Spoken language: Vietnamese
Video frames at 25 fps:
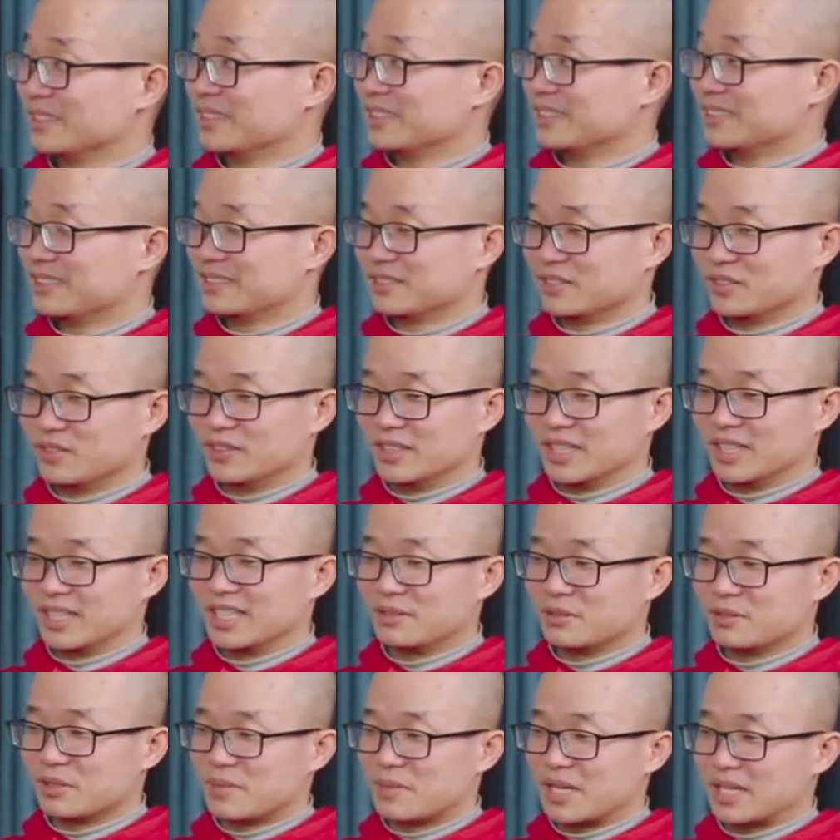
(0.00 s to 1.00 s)
Bởi vì là
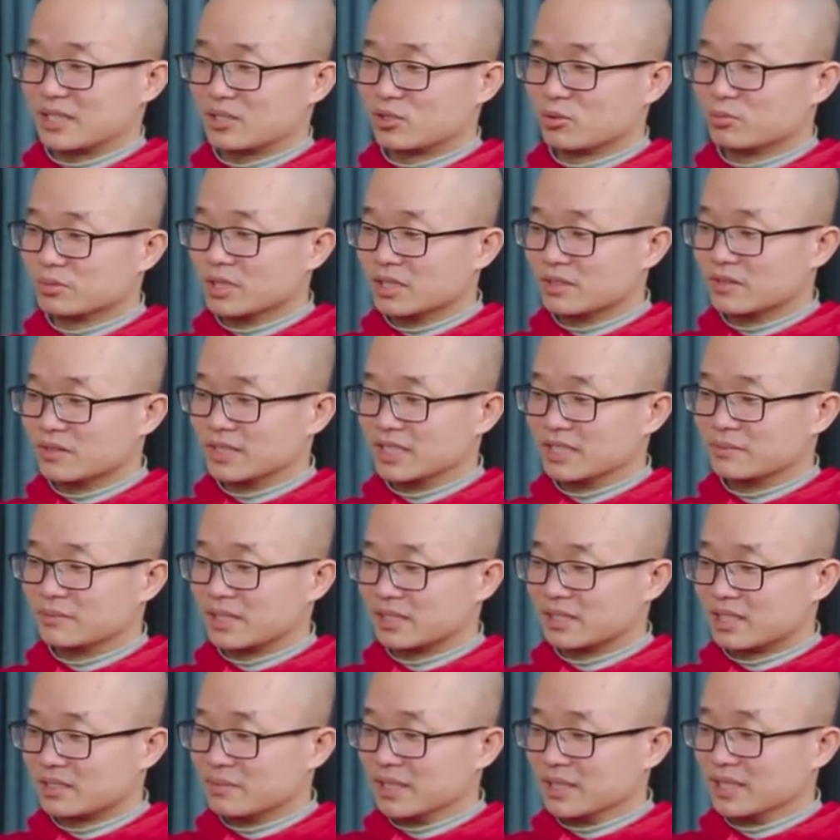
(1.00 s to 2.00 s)
khi mà bạn trung thực với chính
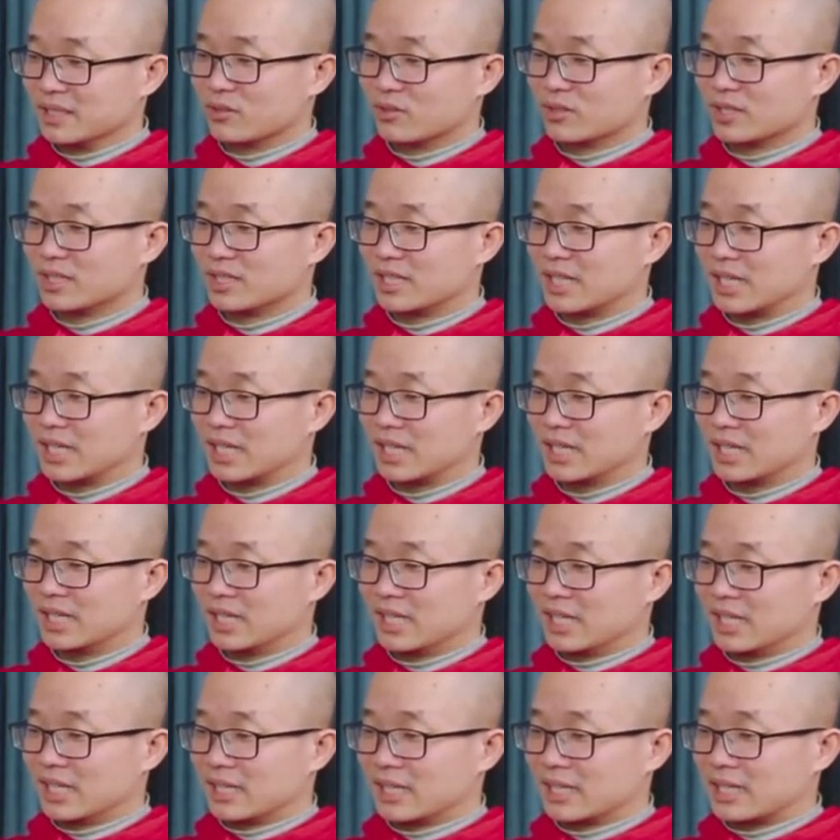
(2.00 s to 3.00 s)
bản thân mình có nghĩa là
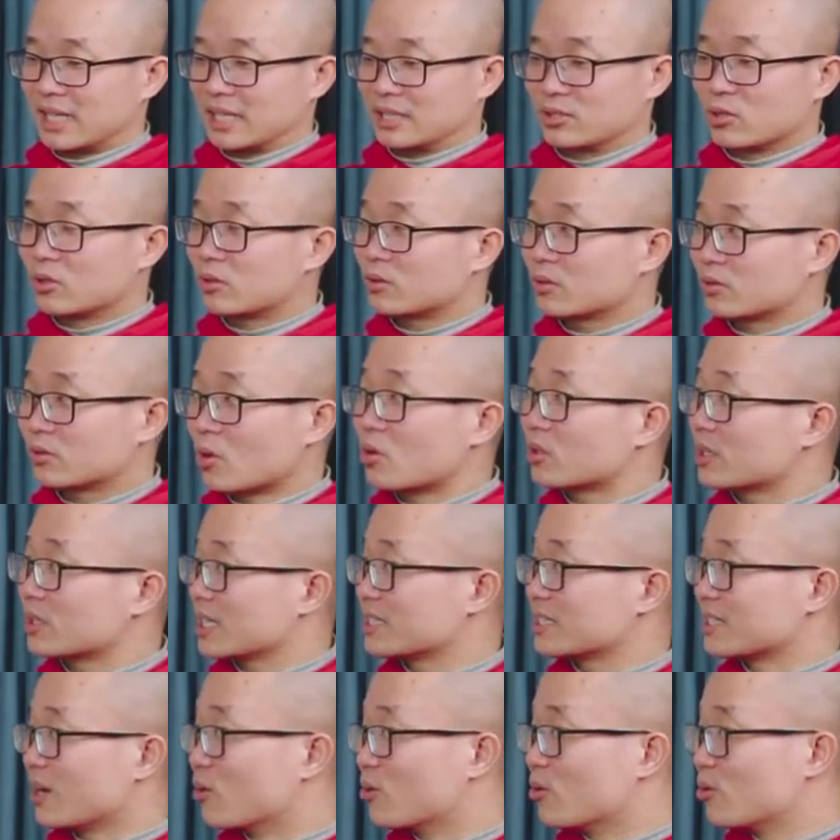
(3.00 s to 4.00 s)
cái sốt tốt cái
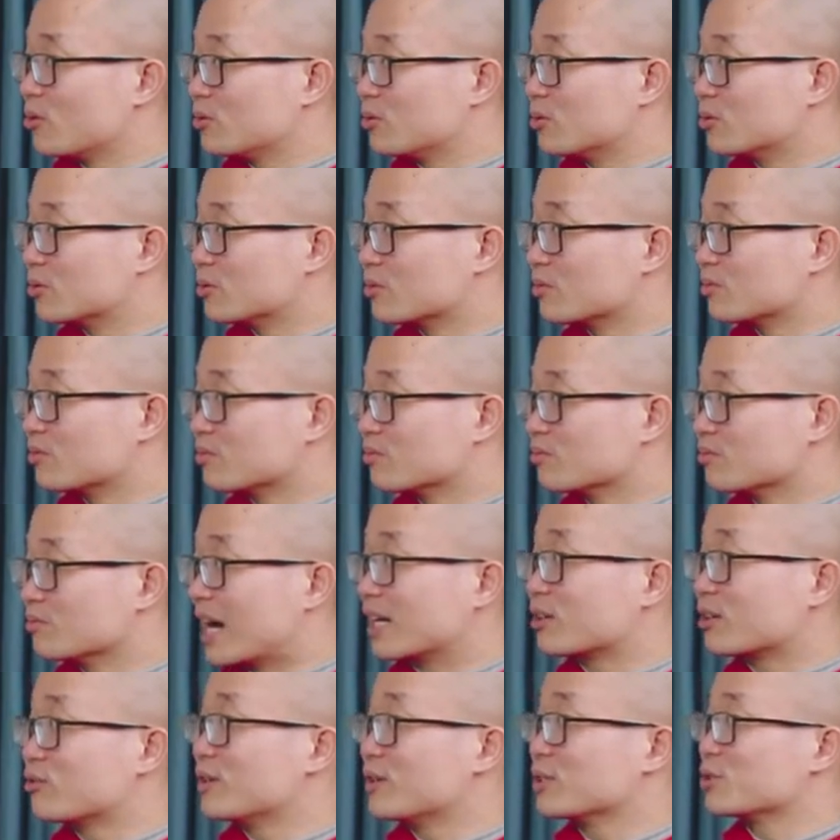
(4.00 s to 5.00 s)
xấu
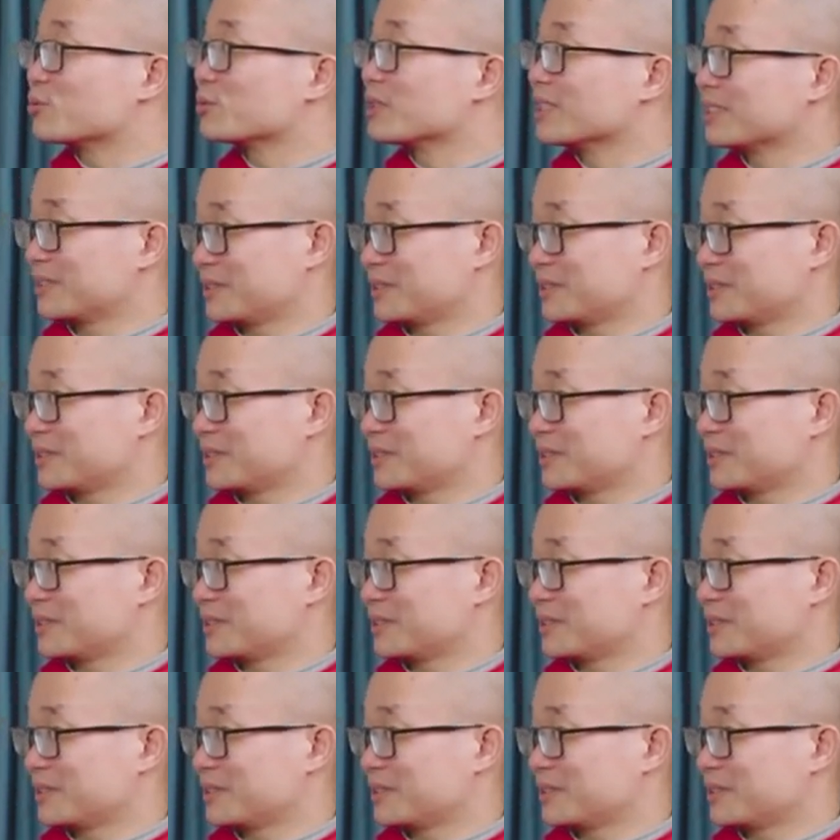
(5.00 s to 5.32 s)
bạn cũng phải trung thực,